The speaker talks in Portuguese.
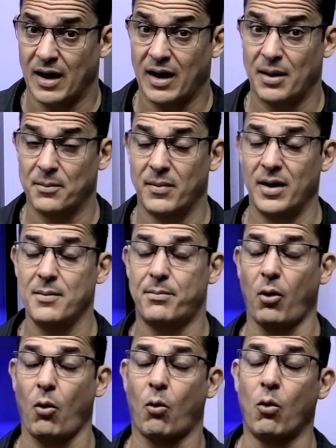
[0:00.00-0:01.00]
A mãe
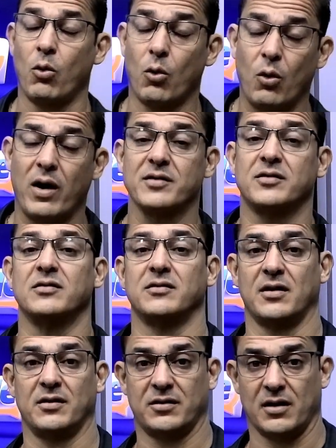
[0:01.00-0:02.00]
procurou
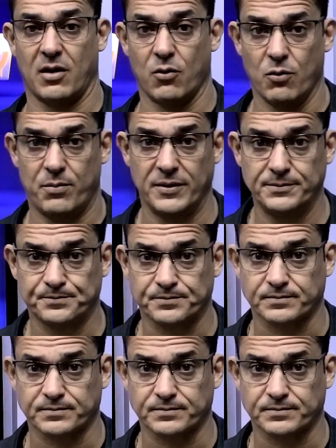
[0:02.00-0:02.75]
assistência na UPA,